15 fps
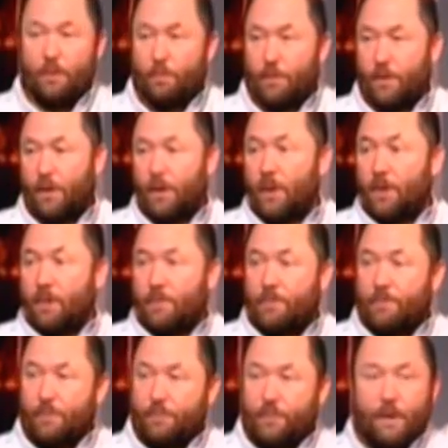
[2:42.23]
фильмы
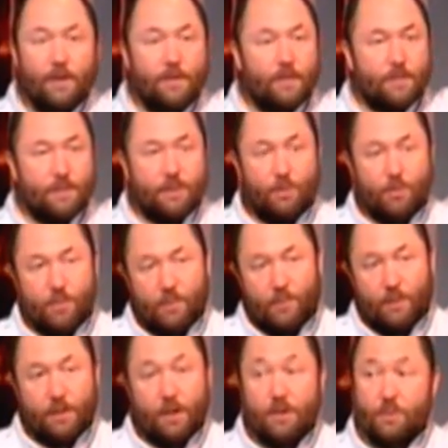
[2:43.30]
фэнтези, научную
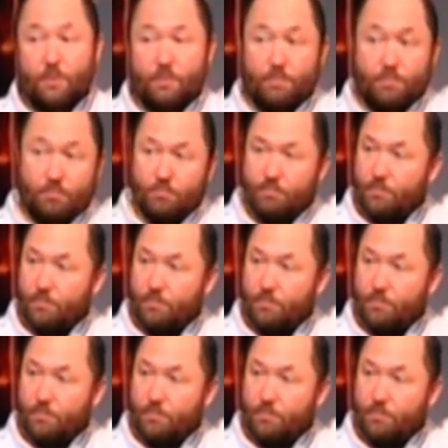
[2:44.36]
фантастику,